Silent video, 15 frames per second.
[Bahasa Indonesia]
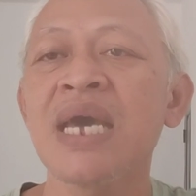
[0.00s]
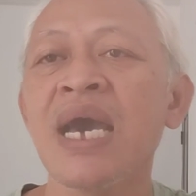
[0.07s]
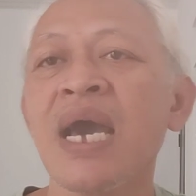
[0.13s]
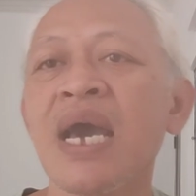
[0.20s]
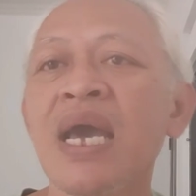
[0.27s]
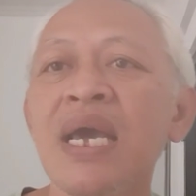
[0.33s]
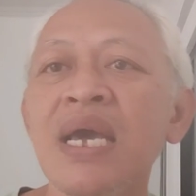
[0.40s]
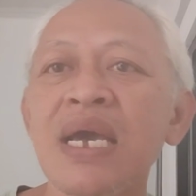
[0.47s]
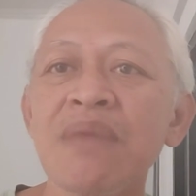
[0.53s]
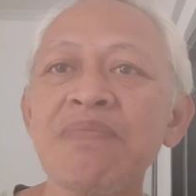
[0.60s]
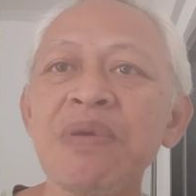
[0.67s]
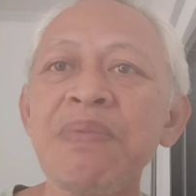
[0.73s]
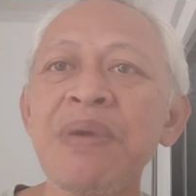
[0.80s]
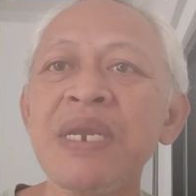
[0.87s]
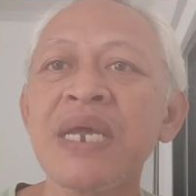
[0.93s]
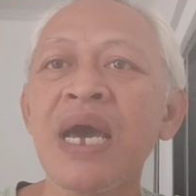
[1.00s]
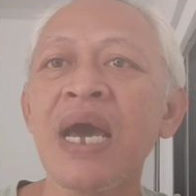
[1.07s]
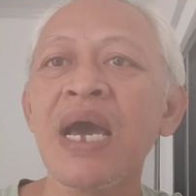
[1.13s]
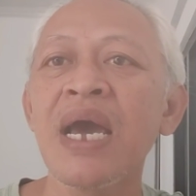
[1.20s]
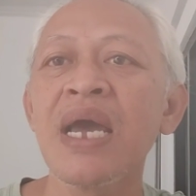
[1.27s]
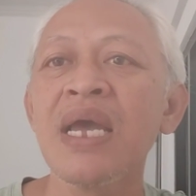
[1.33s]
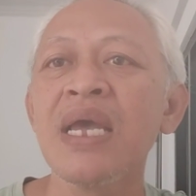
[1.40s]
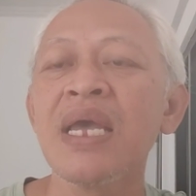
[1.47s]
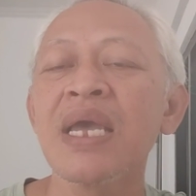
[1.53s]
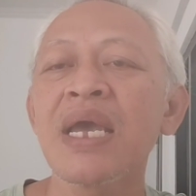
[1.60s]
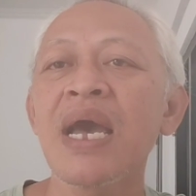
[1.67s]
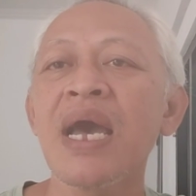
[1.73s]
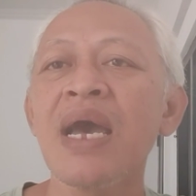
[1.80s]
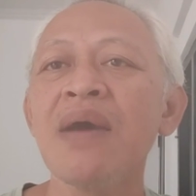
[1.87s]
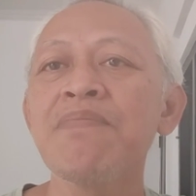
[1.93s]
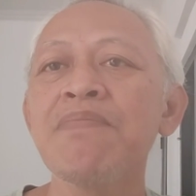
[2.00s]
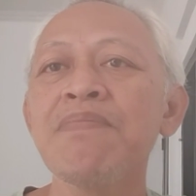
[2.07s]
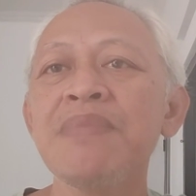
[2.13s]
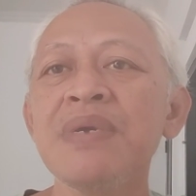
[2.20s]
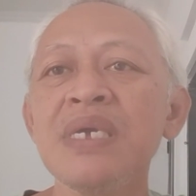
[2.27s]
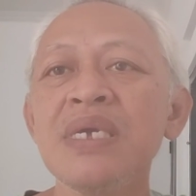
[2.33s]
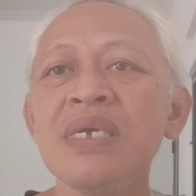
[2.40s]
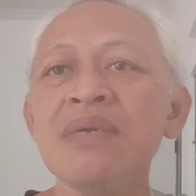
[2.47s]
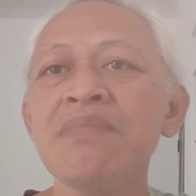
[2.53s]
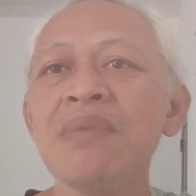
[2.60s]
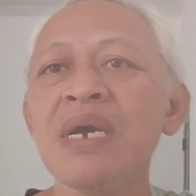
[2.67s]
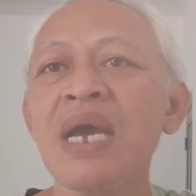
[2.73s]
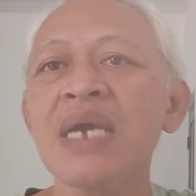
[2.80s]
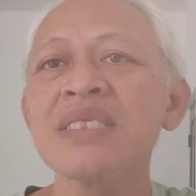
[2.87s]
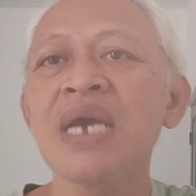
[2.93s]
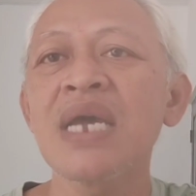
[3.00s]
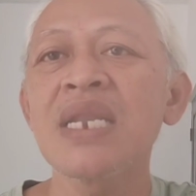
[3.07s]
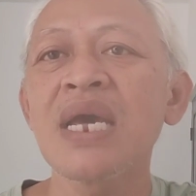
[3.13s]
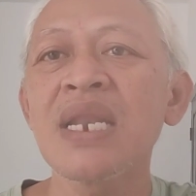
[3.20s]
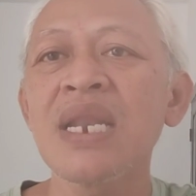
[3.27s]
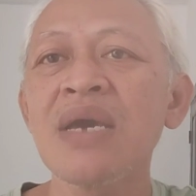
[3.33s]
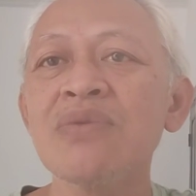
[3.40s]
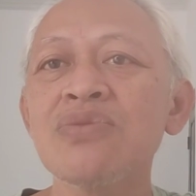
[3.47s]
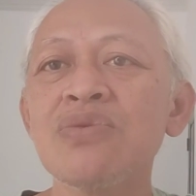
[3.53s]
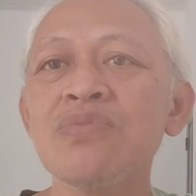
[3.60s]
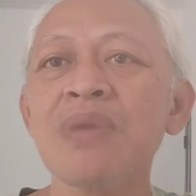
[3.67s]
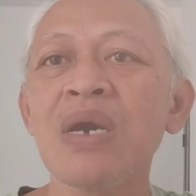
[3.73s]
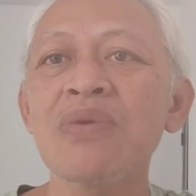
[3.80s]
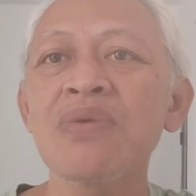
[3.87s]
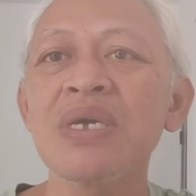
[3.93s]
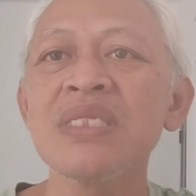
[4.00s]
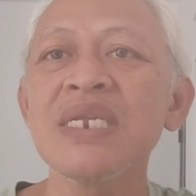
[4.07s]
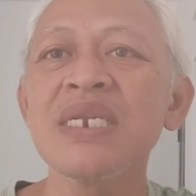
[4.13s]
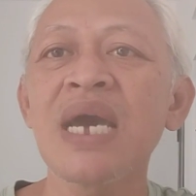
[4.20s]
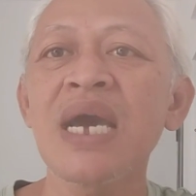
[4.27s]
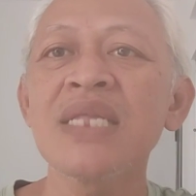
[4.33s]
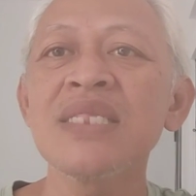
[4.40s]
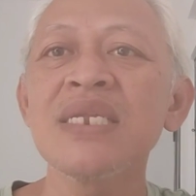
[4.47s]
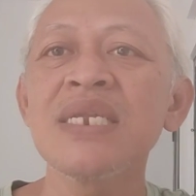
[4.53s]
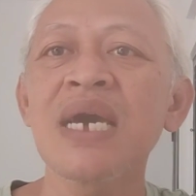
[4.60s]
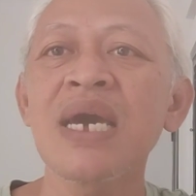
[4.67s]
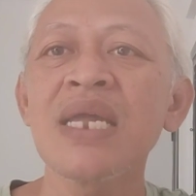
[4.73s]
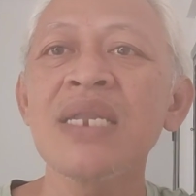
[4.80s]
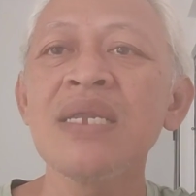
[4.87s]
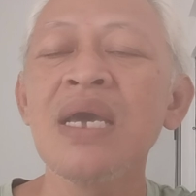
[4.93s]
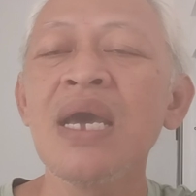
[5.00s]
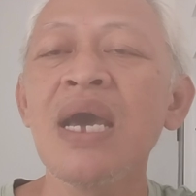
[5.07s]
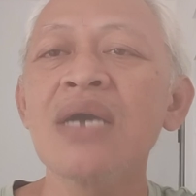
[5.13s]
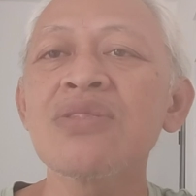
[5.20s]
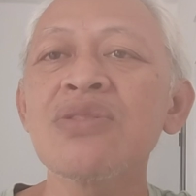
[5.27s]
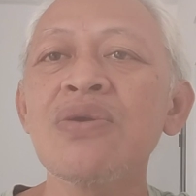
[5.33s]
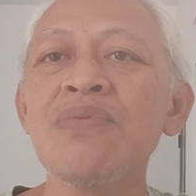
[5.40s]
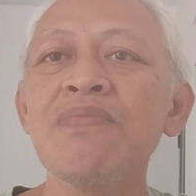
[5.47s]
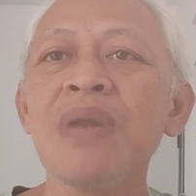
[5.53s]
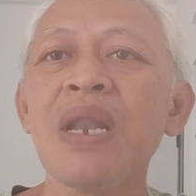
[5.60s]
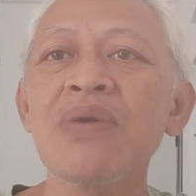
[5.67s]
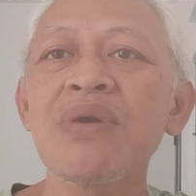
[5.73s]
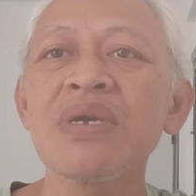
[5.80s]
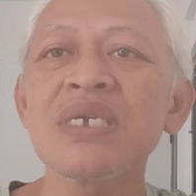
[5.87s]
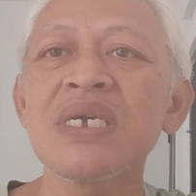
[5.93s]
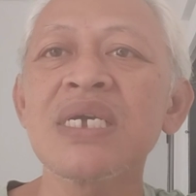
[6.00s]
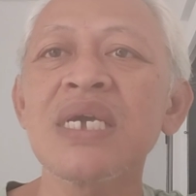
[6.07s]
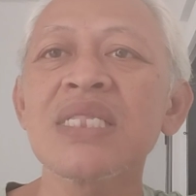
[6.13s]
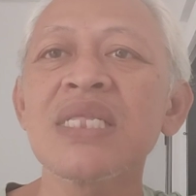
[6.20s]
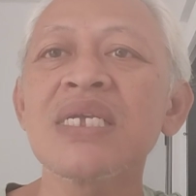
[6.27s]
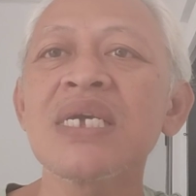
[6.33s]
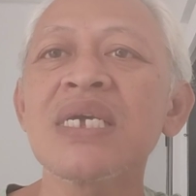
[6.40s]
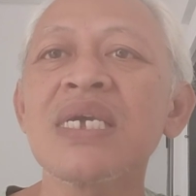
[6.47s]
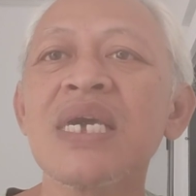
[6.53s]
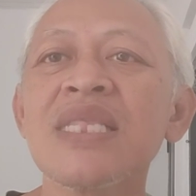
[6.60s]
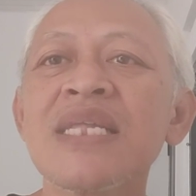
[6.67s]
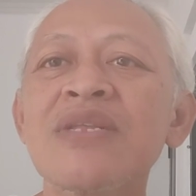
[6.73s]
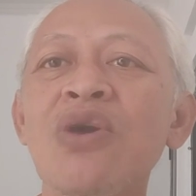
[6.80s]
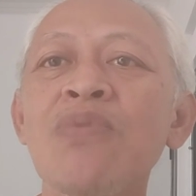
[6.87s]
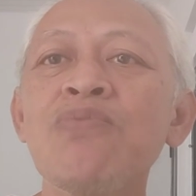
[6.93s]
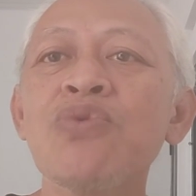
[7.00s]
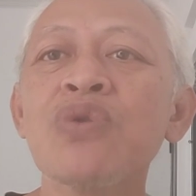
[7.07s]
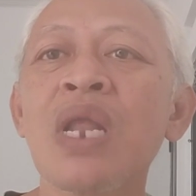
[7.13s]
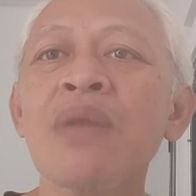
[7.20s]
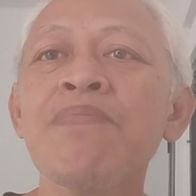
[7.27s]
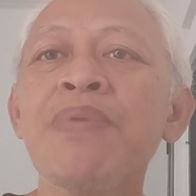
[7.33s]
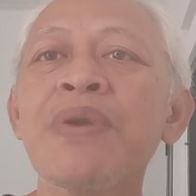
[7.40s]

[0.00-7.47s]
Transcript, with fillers: Nah, kami beda kami mengajak anak-anak untuk melakukan tindakan-tindakan atau melakukan kegiatan-kegiatan komunal,